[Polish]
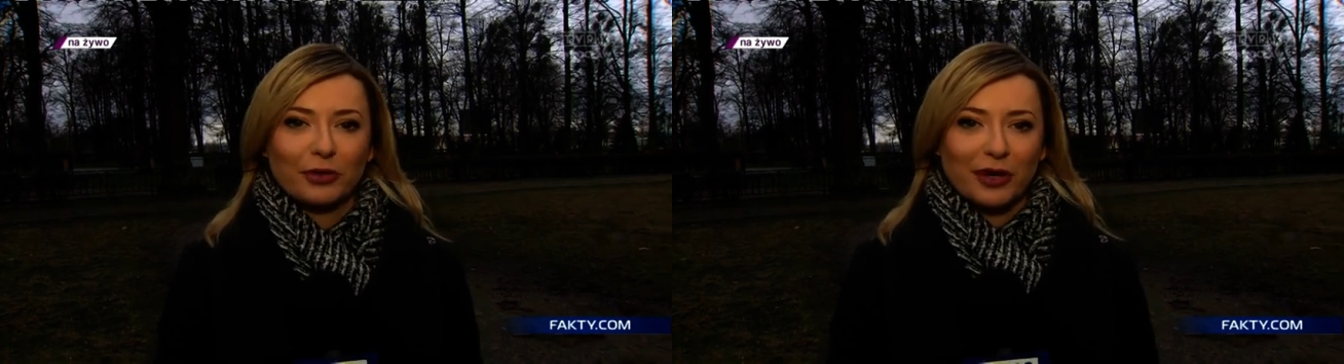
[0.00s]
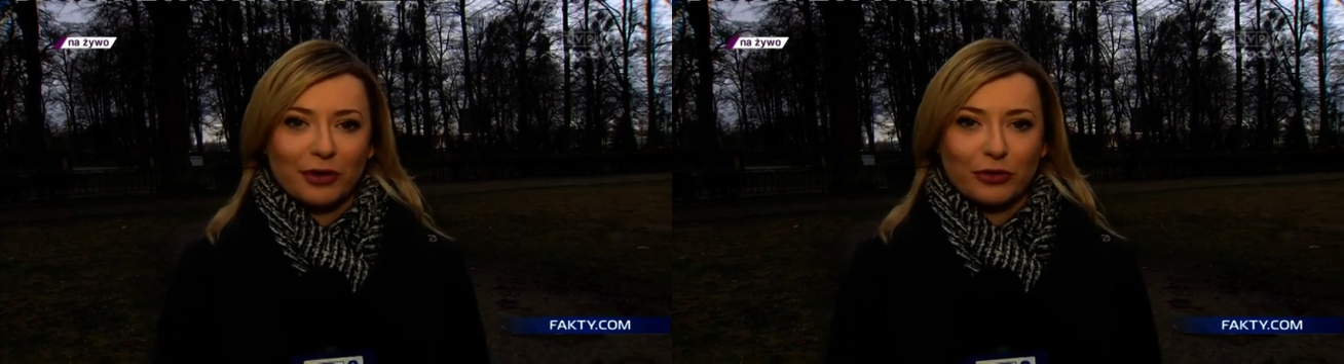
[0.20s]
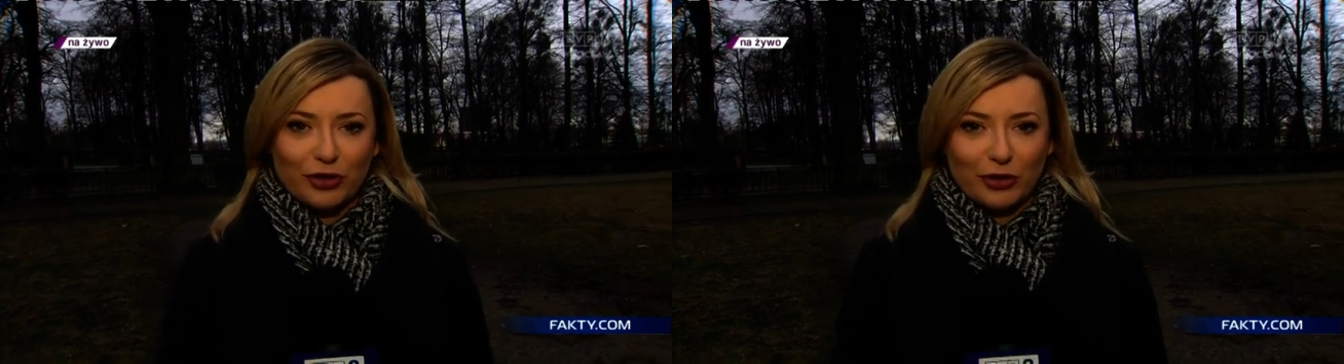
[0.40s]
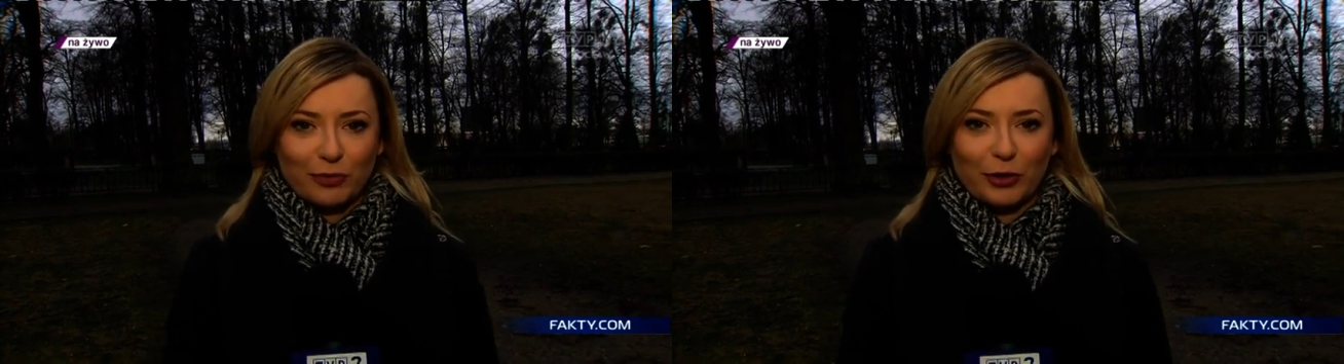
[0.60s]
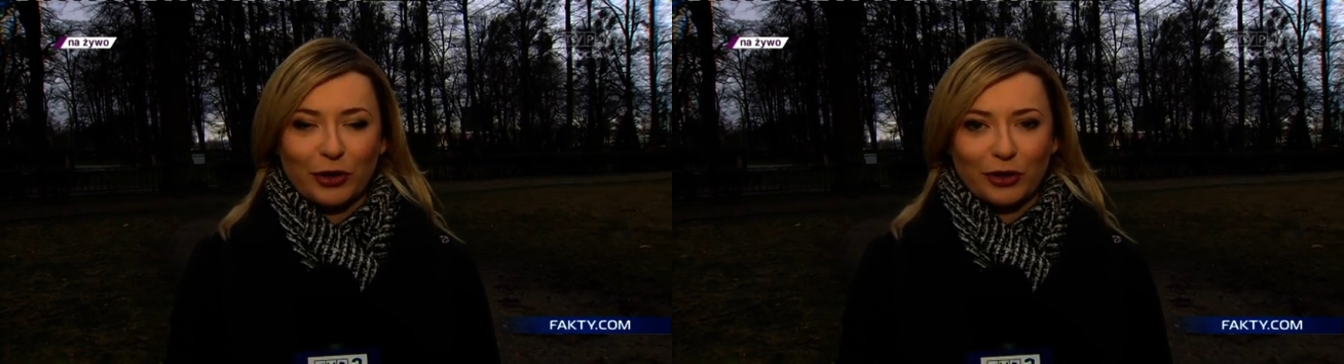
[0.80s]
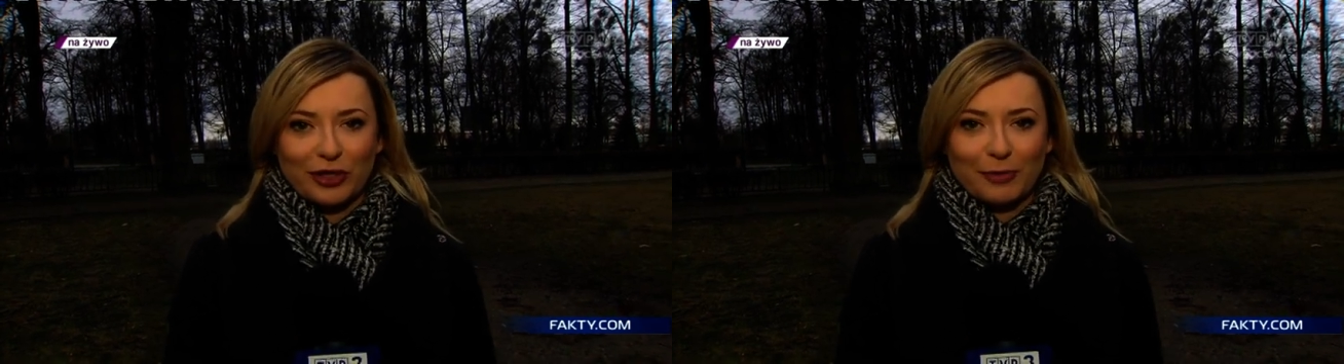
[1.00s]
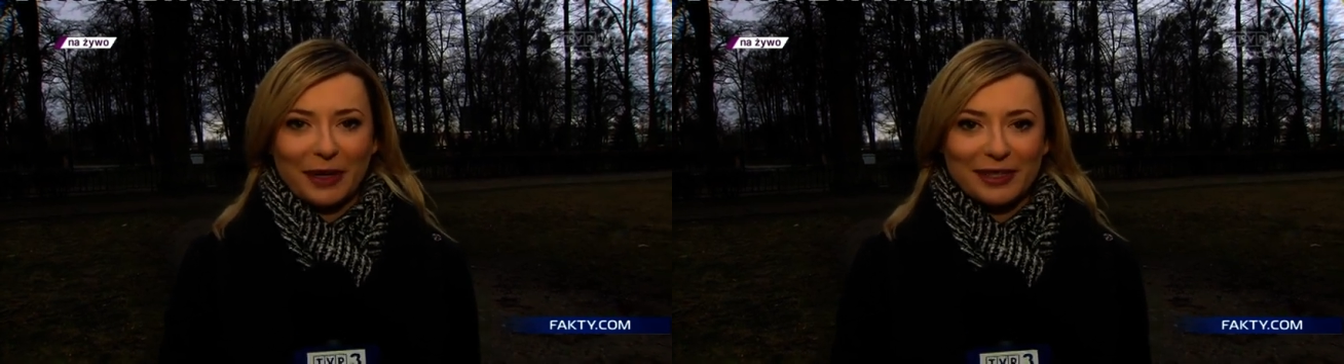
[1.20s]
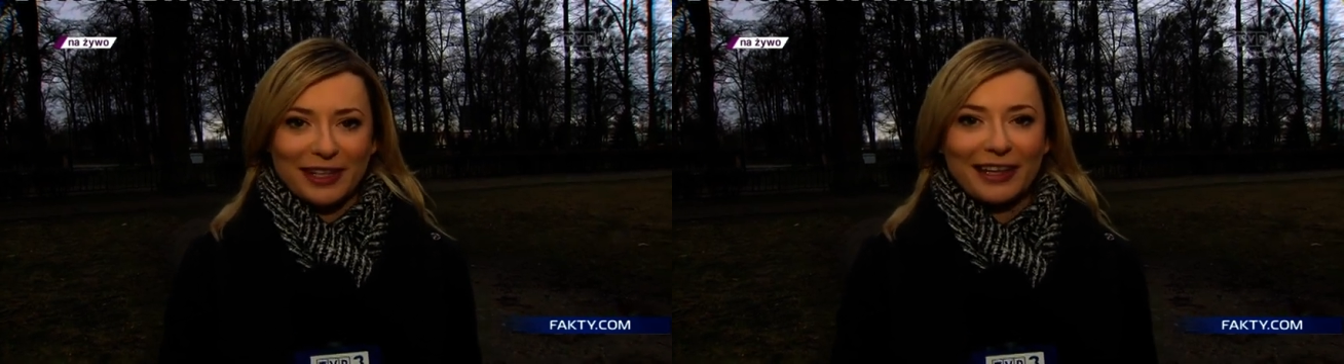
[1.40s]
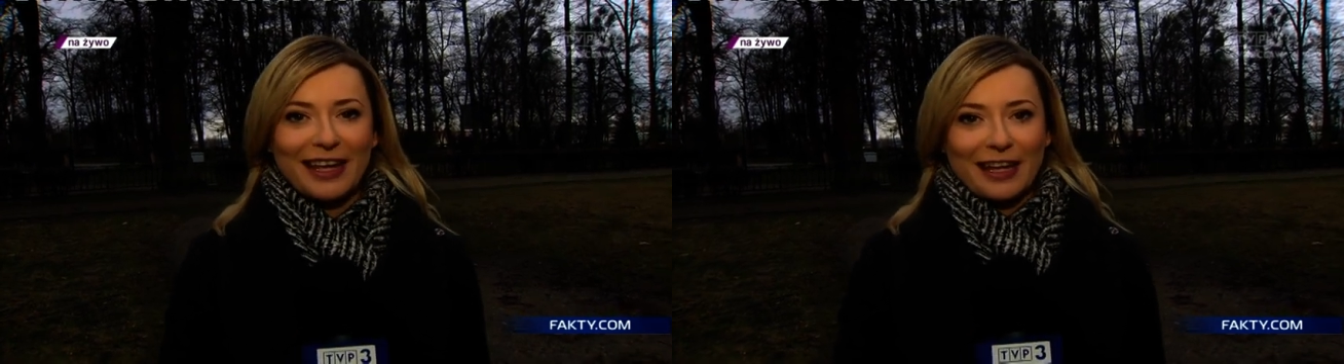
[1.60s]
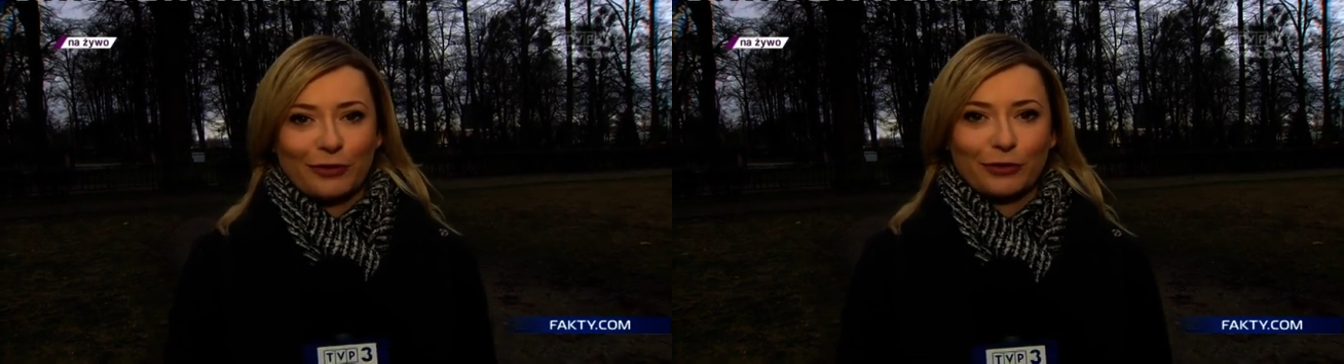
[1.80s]
które już pod koniec marca
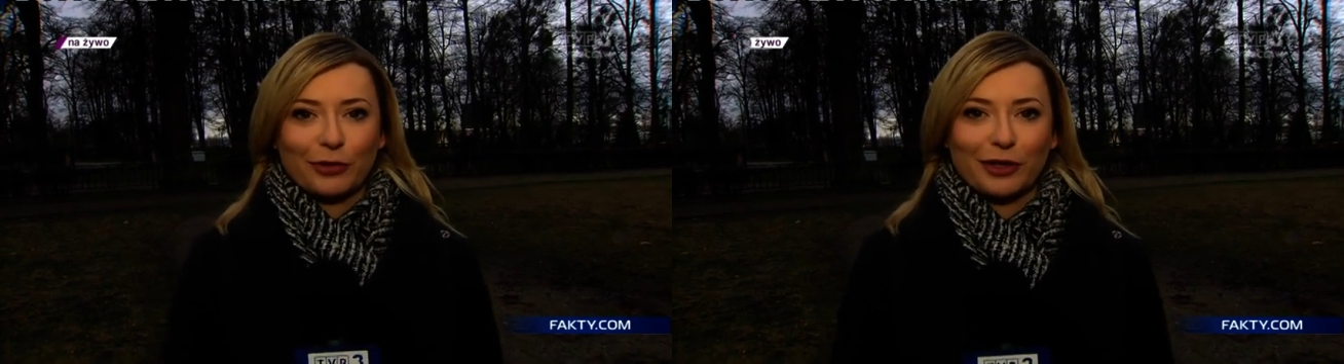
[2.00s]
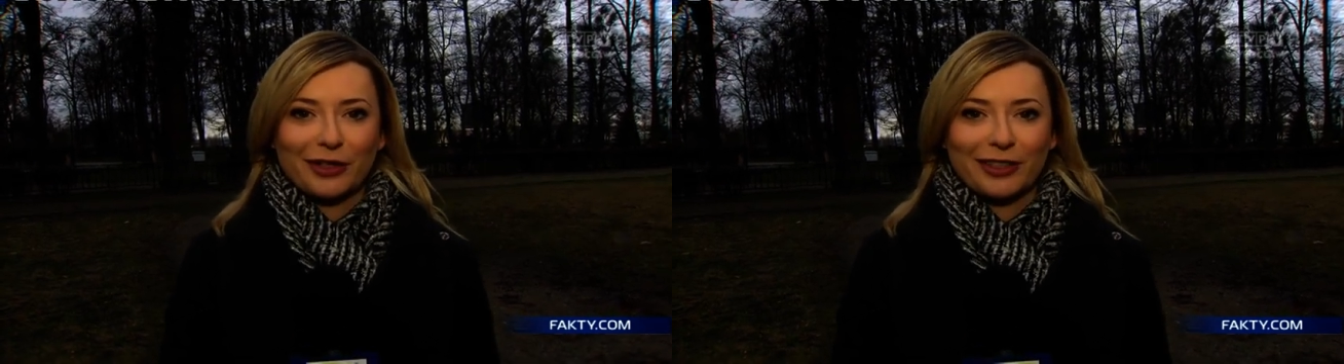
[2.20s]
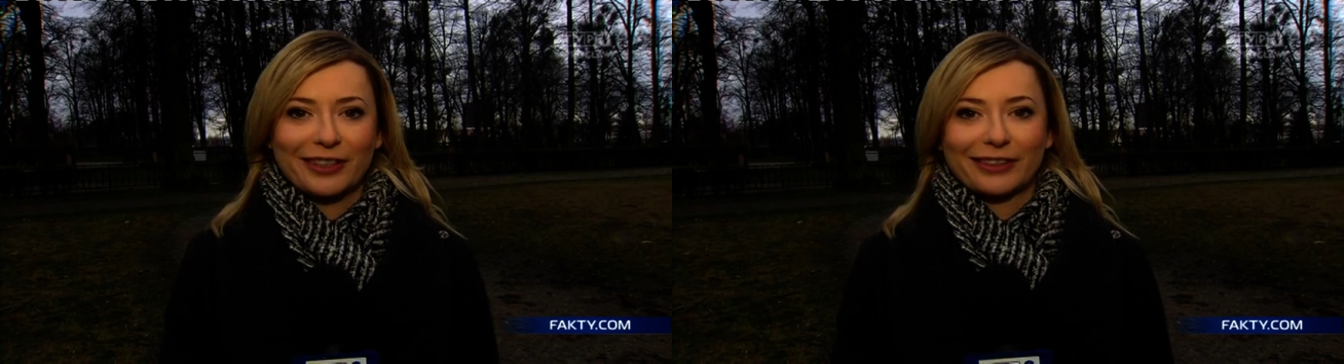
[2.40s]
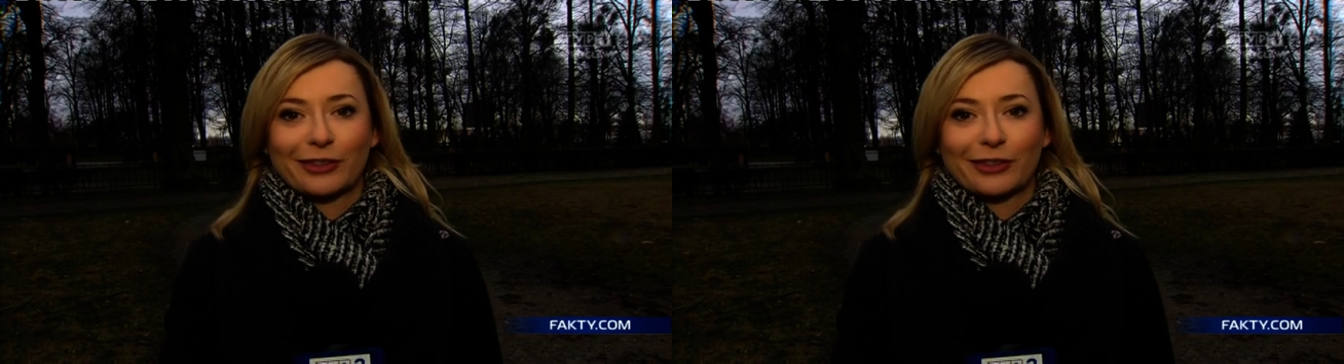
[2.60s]
i w których